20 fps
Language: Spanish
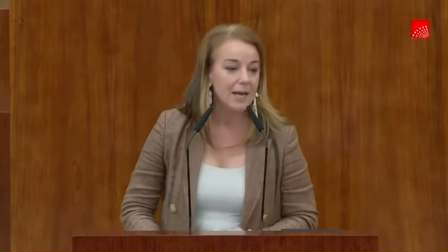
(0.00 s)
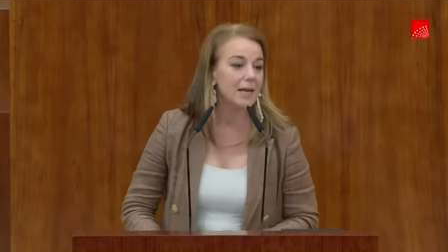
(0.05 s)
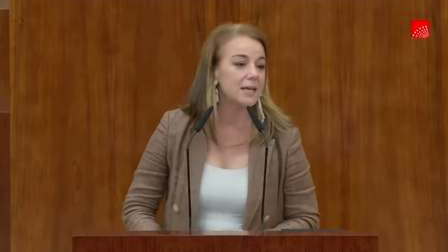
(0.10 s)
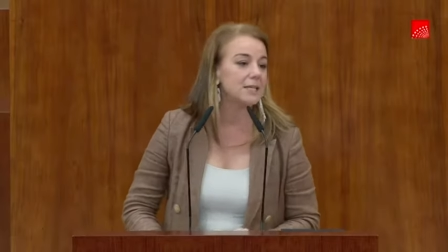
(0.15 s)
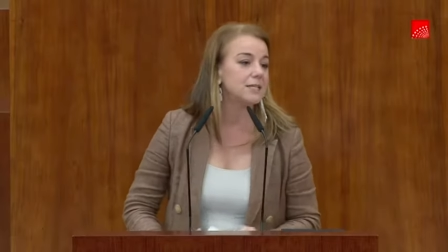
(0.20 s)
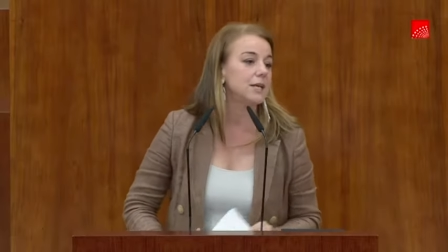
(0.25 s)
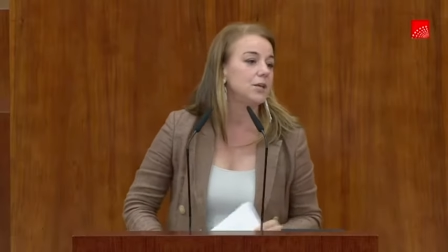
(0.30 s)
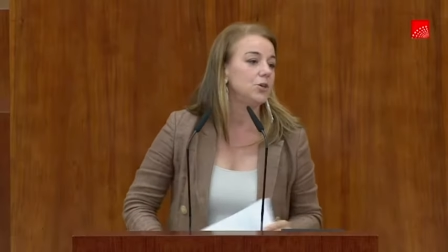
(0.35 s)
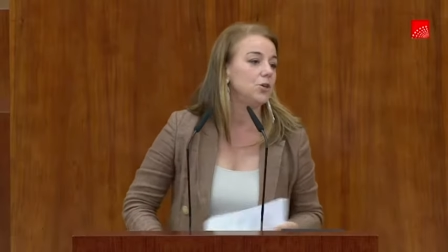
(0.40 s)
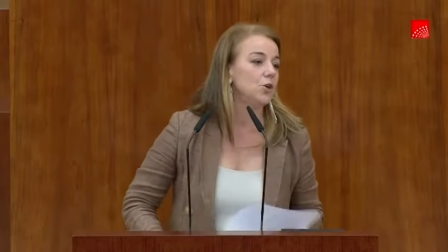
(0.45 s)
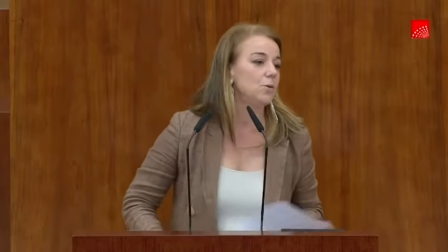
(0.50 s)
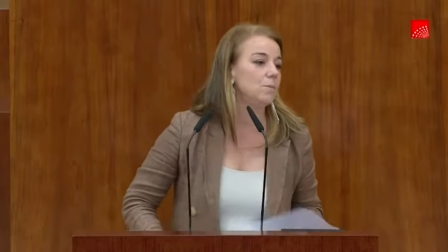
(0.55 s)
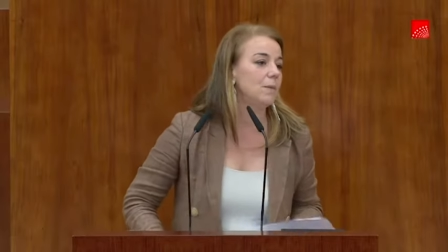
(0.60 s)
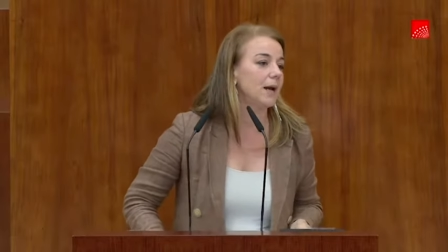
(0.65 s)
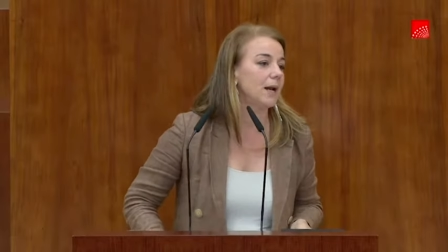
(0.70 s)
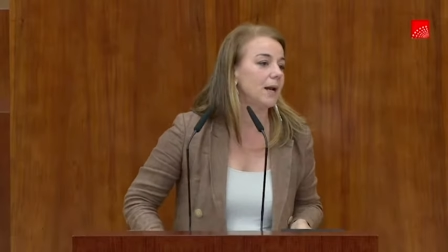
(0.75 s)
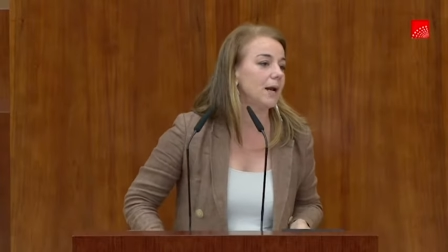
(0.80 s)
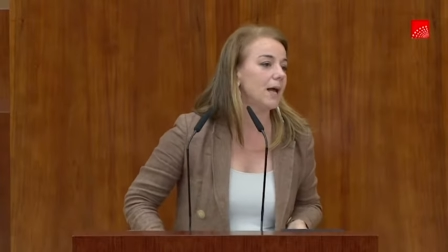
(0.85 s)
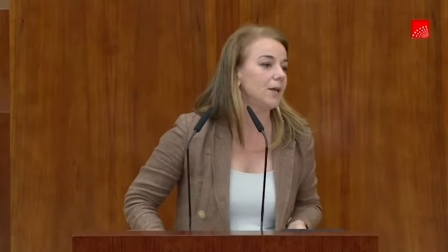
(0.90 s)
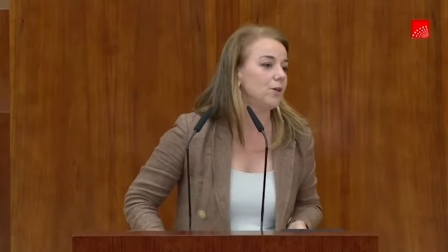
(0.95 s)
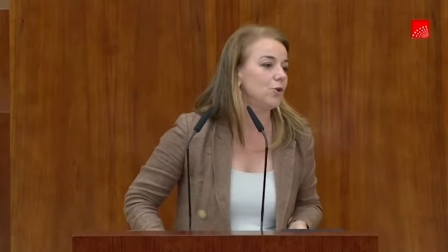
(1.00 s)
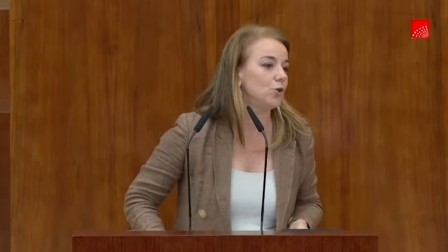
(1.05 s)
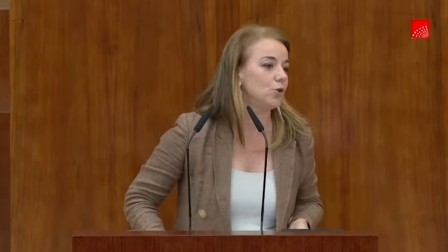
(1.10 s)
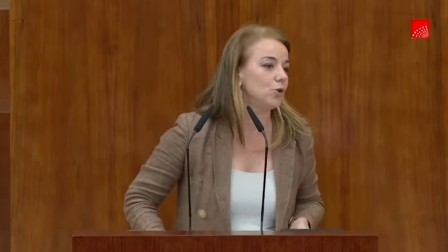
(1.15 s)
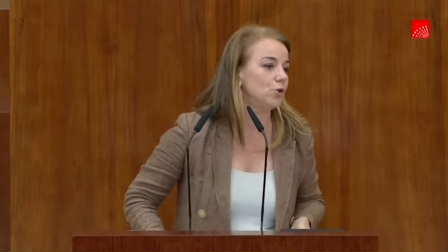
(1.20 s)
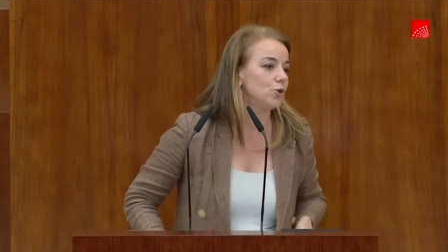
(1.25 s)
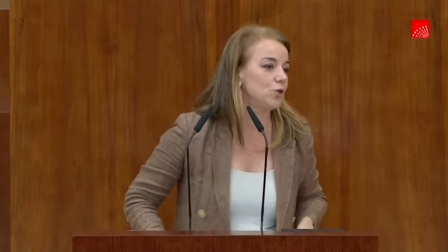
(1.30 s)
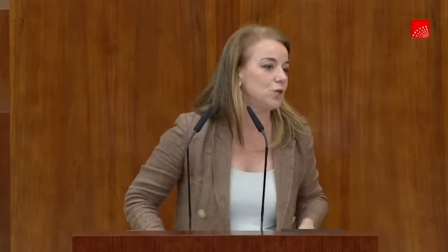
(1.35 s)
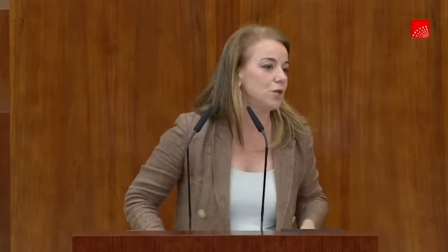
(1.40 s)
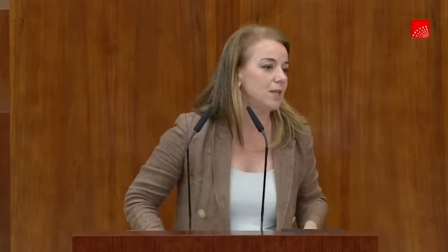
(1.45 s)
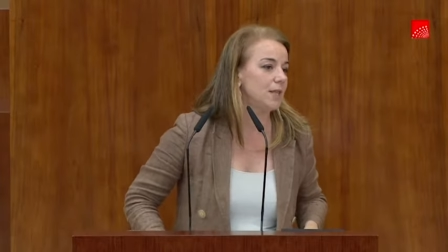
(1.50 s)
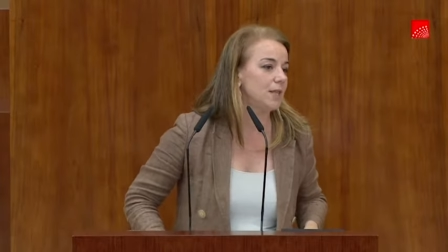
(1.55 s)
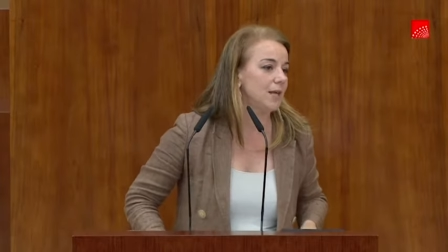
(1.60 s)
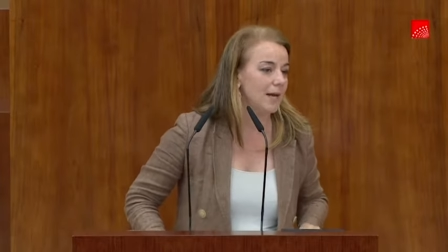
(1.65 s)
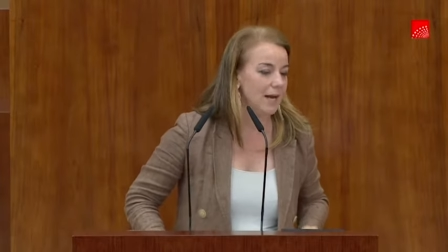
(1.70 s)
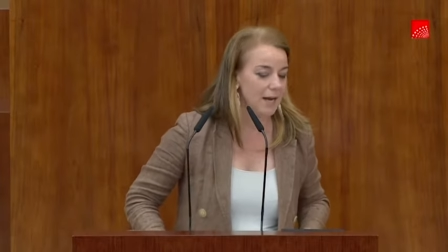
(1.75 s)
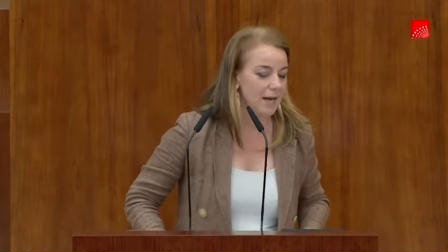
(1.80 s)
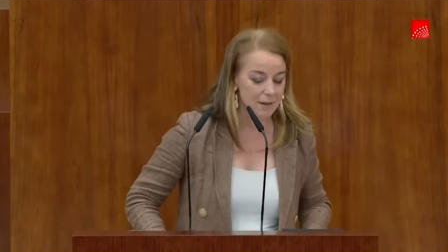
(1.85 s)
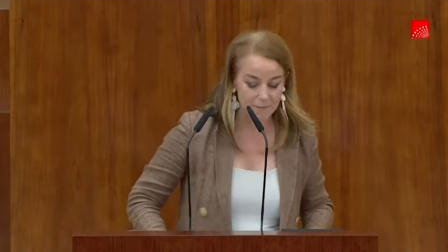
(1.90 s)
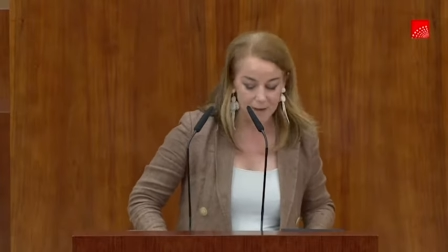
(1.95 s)
que el señor Margallo
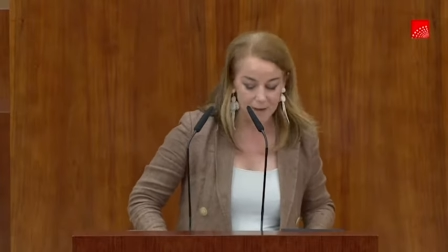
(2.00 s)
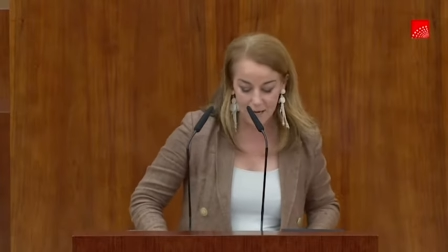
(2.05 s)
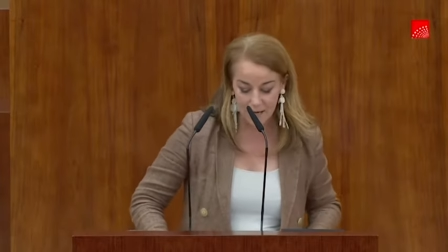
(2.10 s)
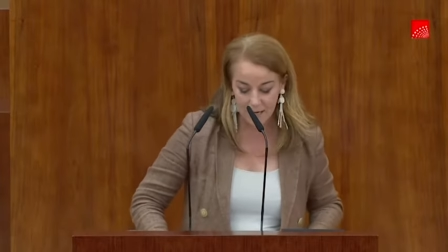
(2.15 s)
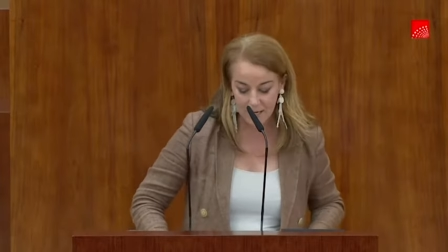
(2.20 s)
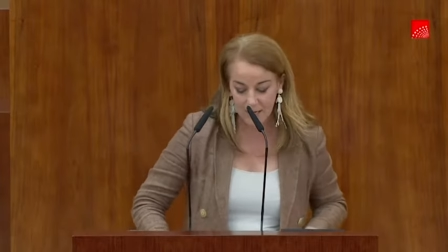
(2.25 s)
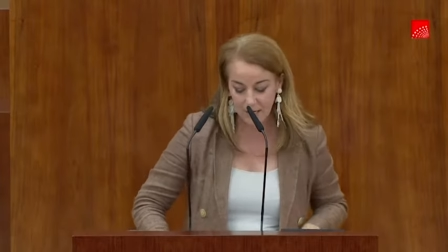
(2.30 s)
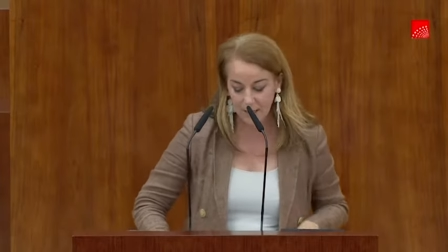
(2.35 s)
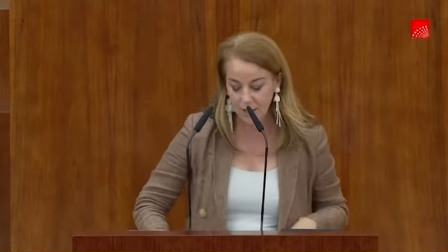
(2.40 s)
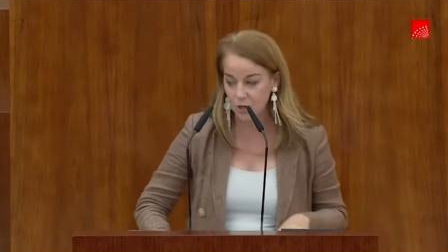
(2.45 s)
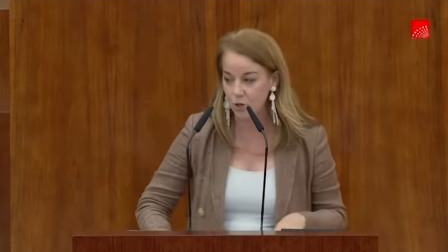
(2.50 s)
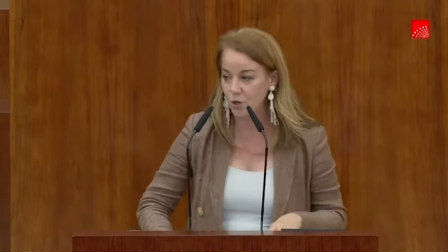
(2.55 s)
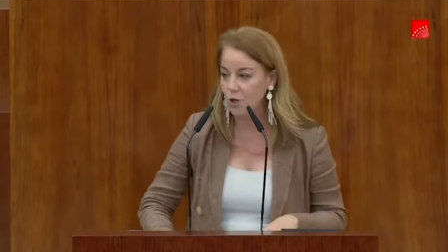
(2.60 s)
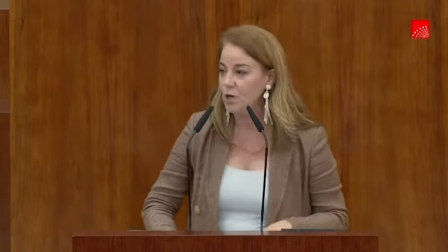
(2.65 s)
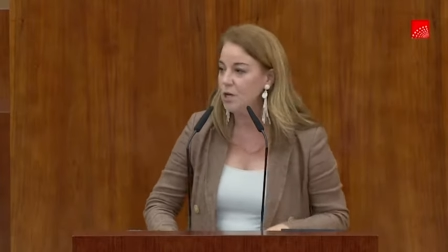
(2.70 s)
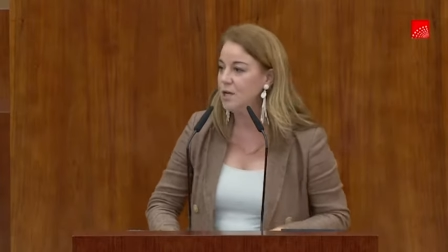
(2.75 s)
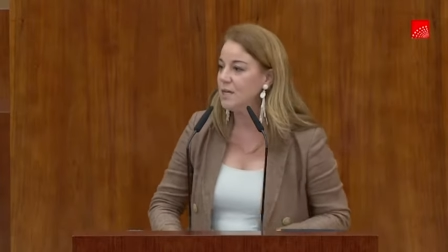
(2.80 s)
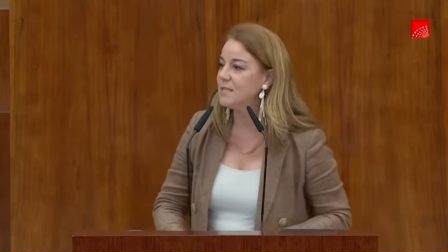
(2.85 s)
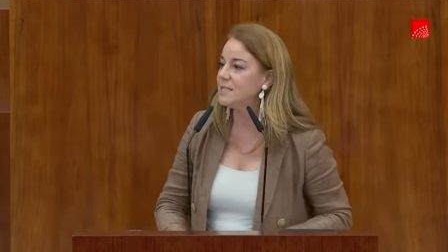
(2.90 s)
considera el Evangelio,